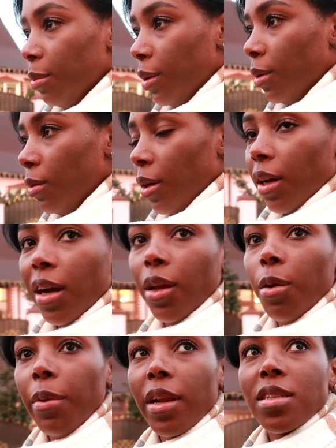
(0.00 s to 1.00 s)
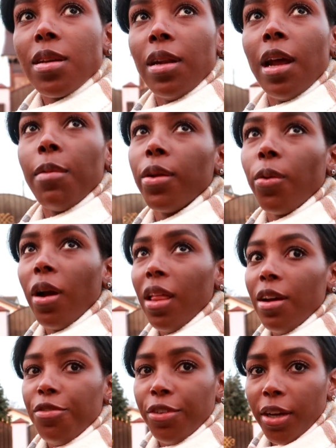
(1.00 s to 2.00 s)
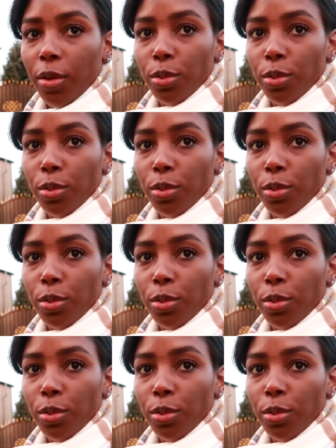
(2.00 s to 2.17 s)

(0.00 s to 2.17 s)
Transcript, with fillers: pero lo que cayó parece en la madrugada fue